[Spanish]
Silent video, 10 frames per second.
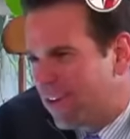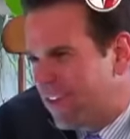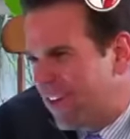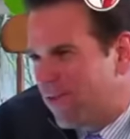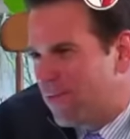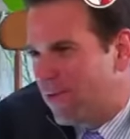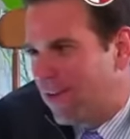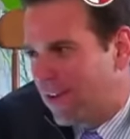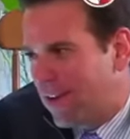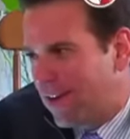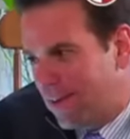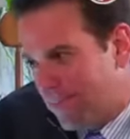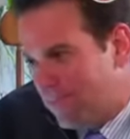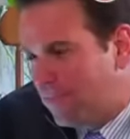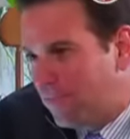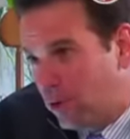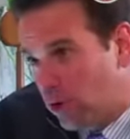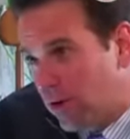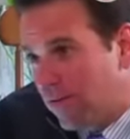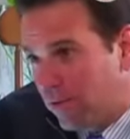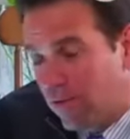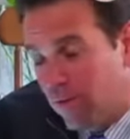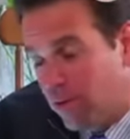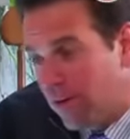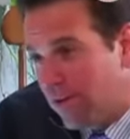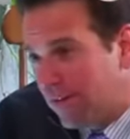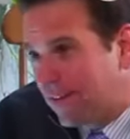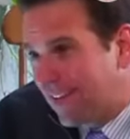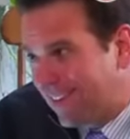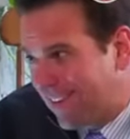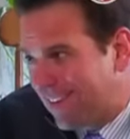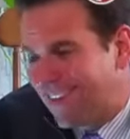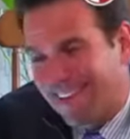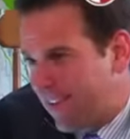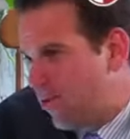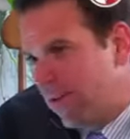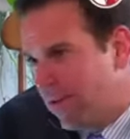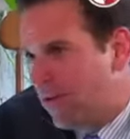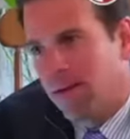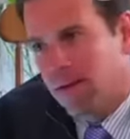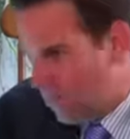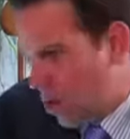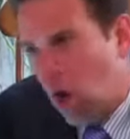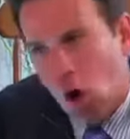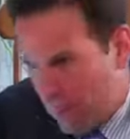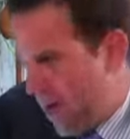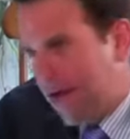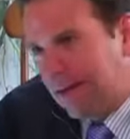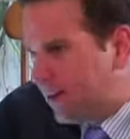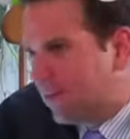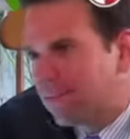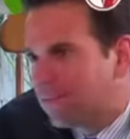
que te incomode que haya fotógrafos o fotógrafas que estén tratando de copiarte.